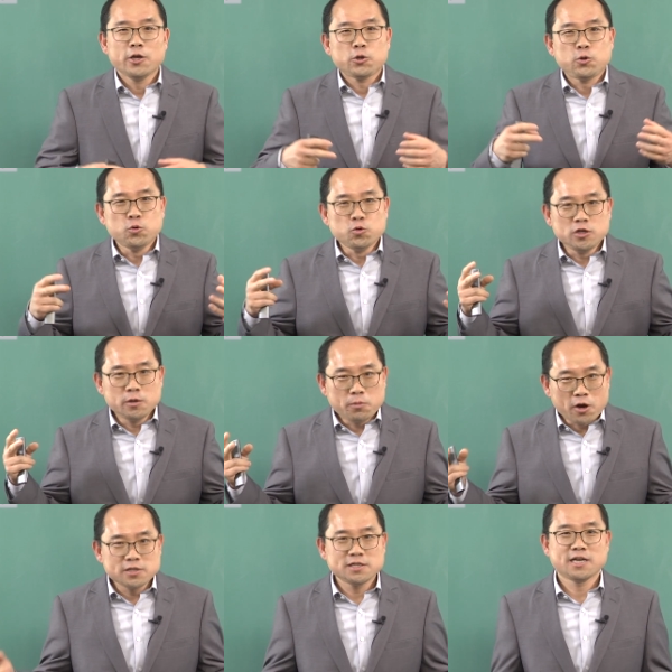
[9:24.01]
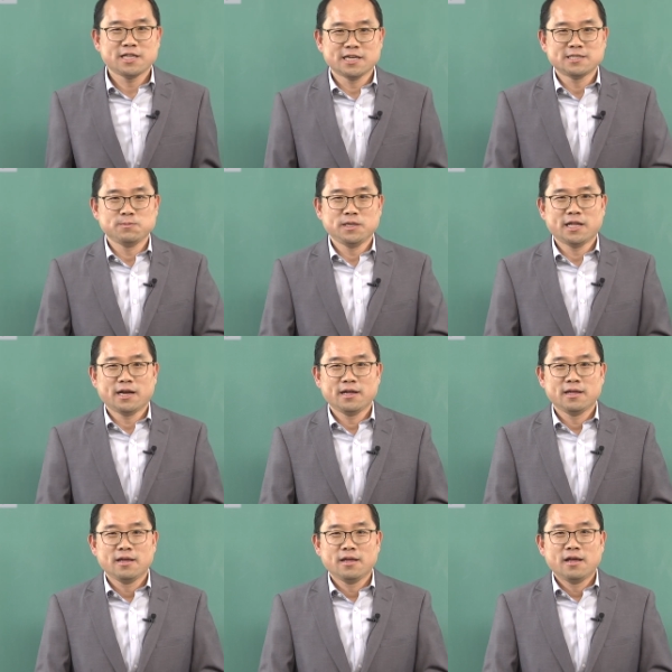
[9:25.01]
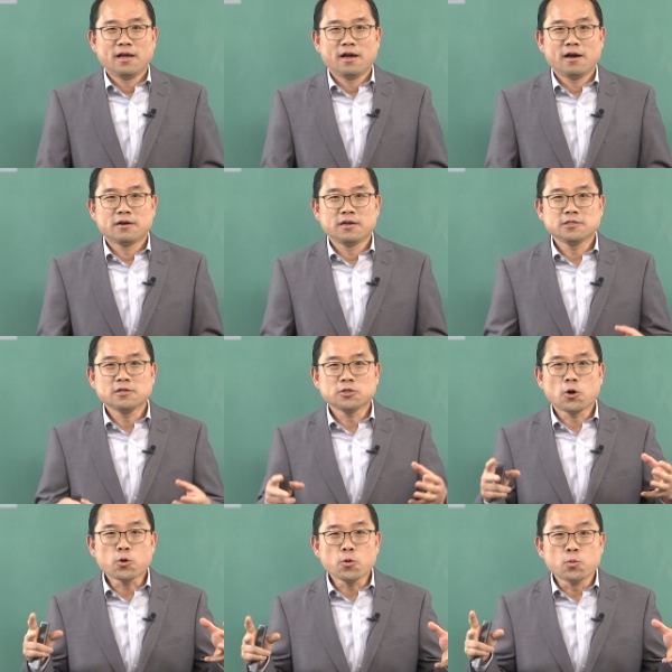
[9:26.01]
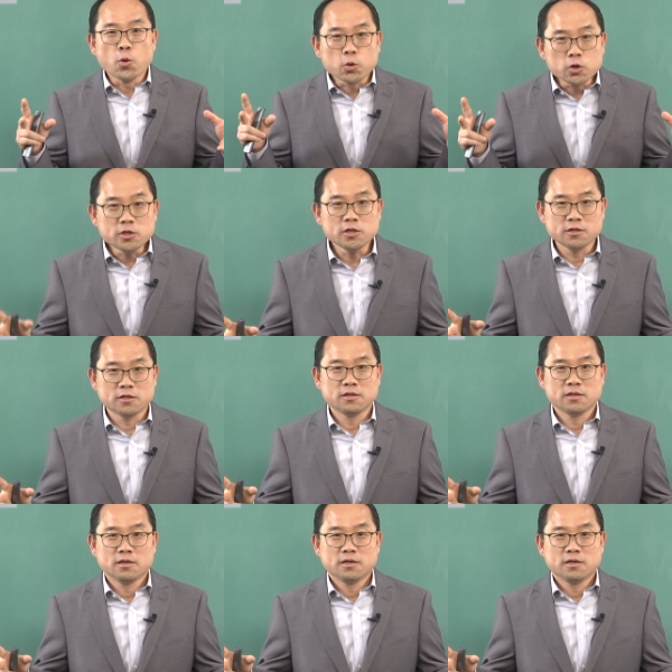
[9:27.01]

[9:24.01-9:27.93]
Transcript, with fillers: 균이 퍼지게 됐습니다. 아, 그래서 서로 모르는